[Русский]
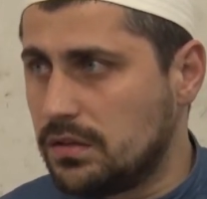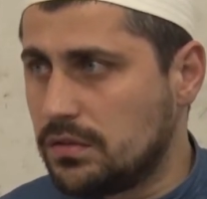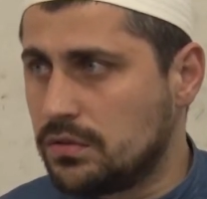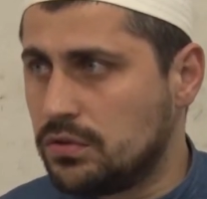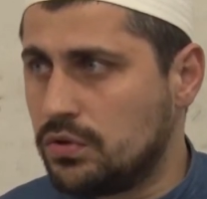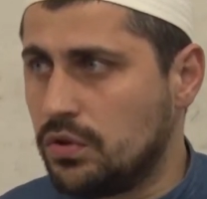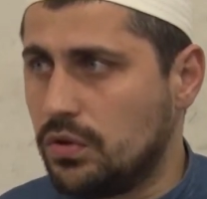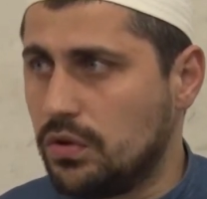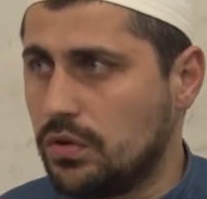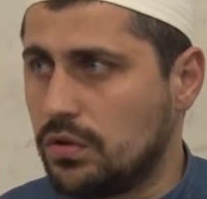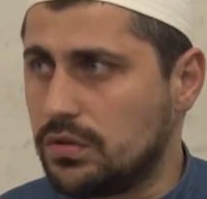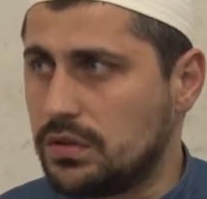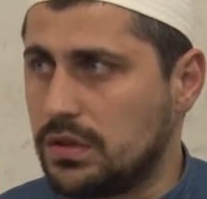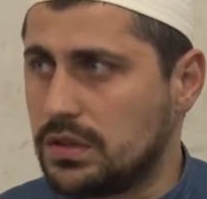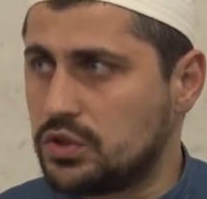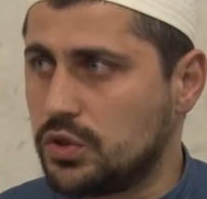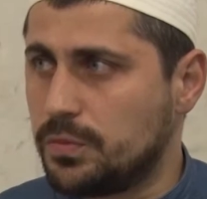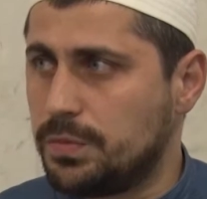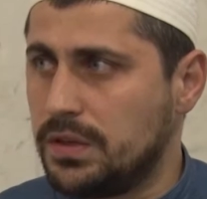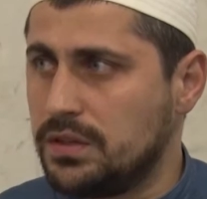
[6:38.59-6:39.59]
до
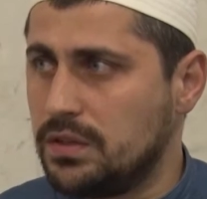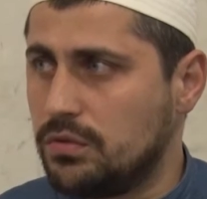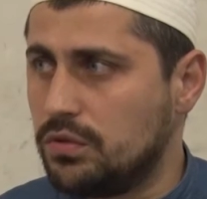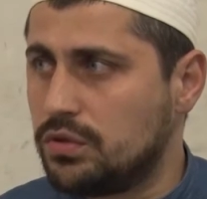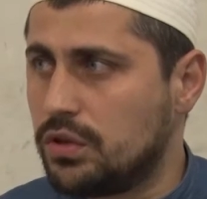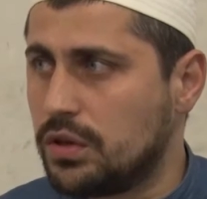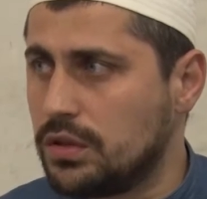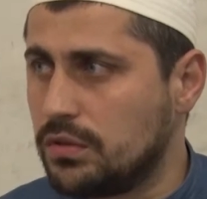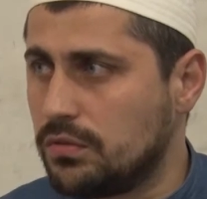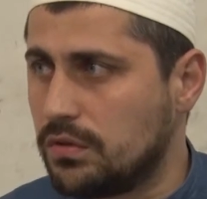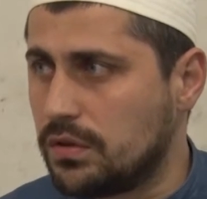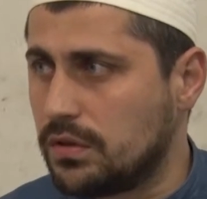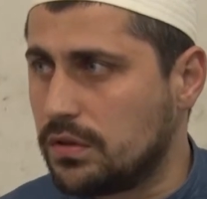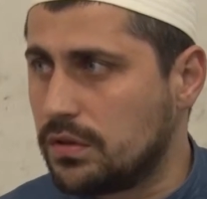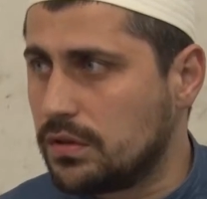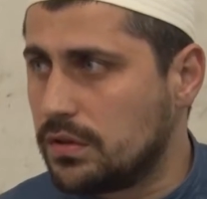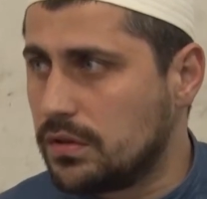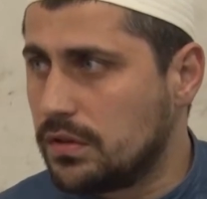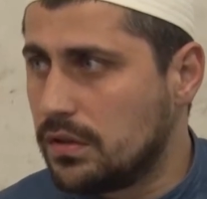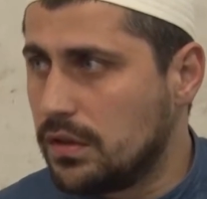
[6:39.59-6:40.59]
наступления утреннего
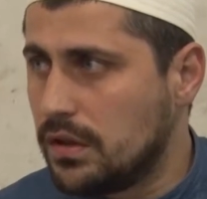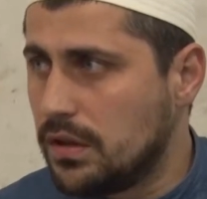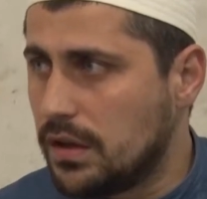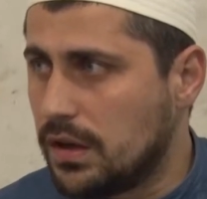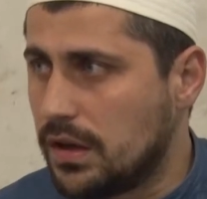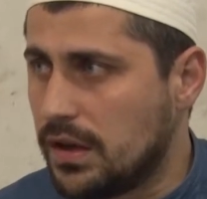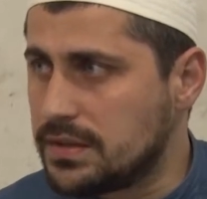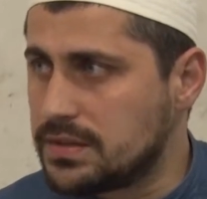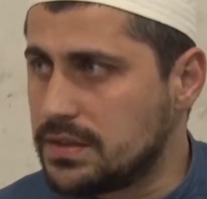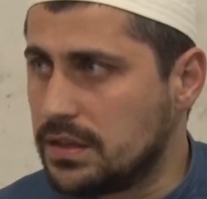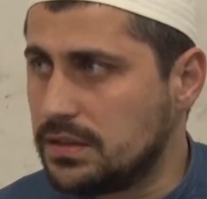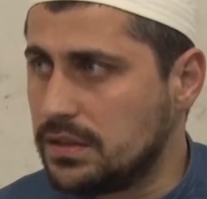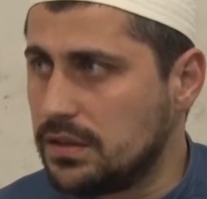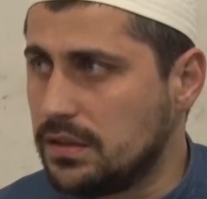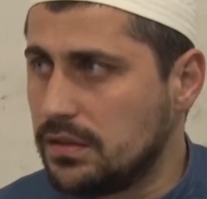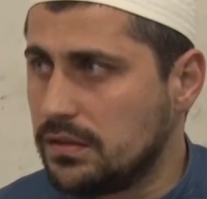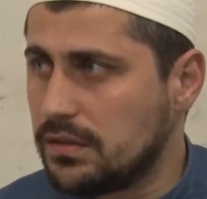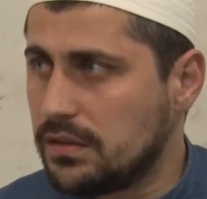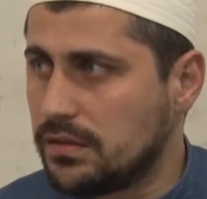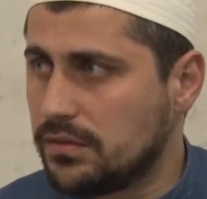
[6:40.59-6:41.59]

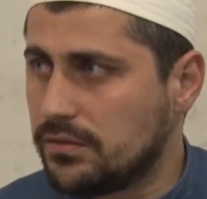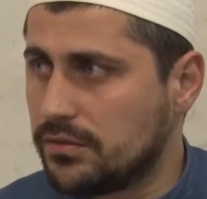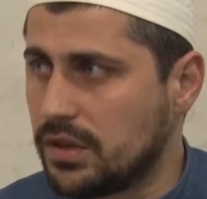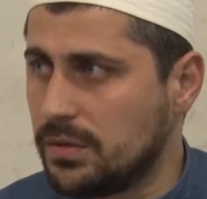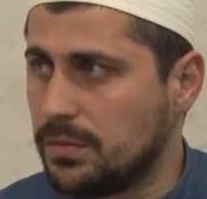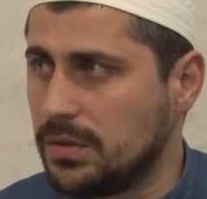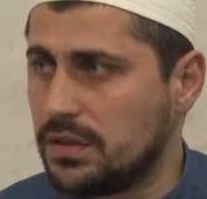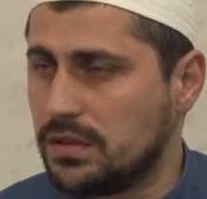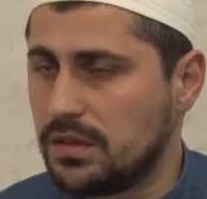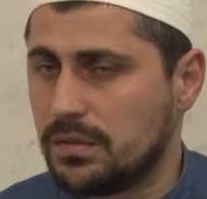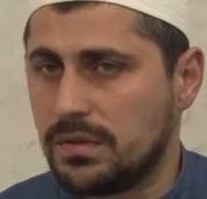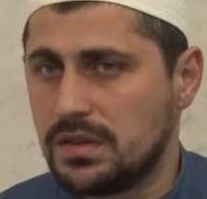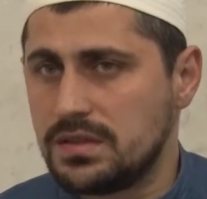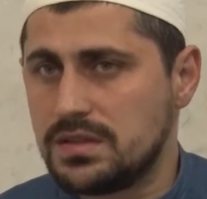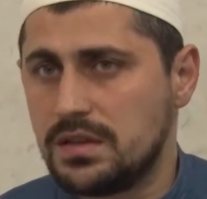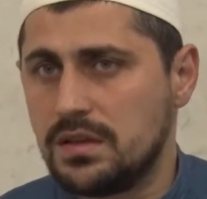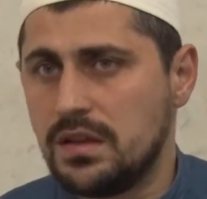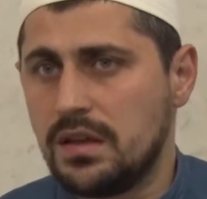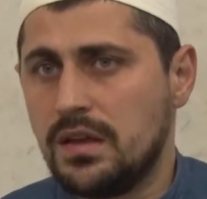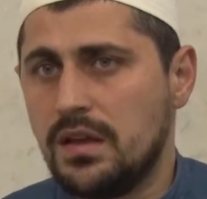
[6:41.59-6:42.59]
азана, времени
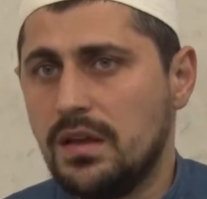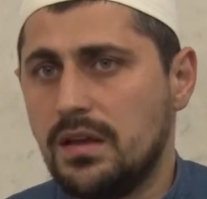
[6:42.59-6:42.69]
намаза,